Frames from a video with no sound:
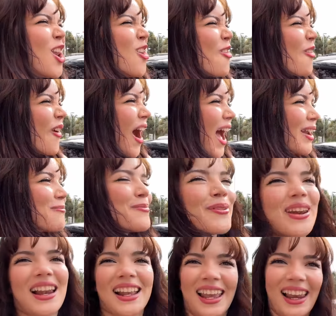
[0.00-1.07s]
lugar
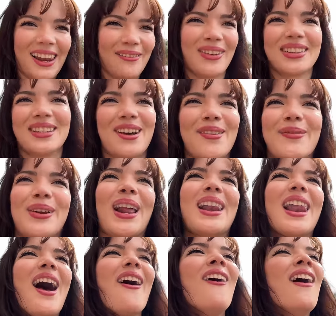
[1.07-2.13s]
por el que le he pasado por
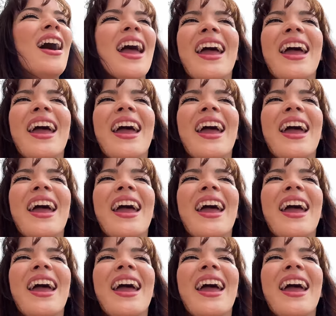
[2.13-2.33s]
el lado,